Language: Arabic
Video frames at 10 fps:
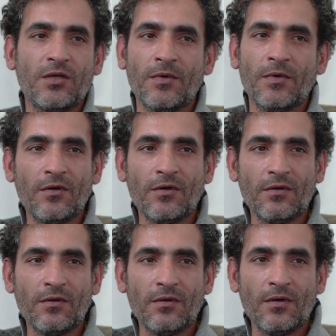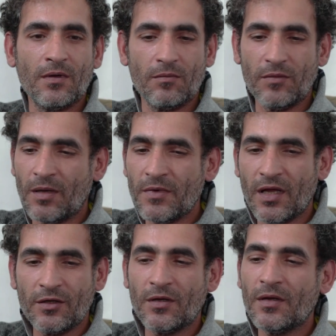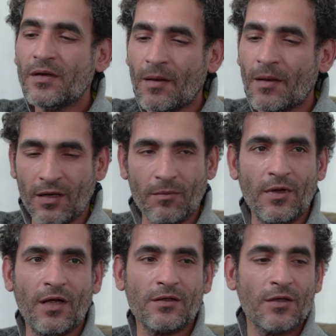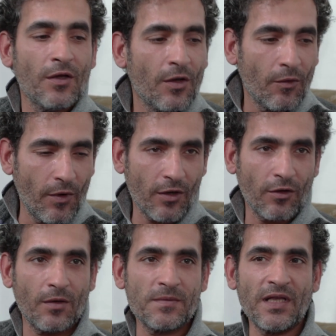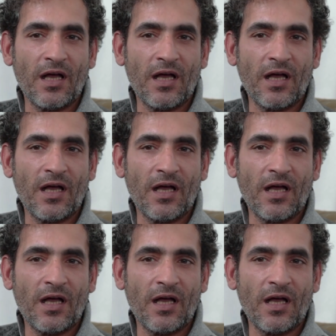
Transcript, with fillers: شيء منكم بيهمني انا نام على البلاط واكل خبزي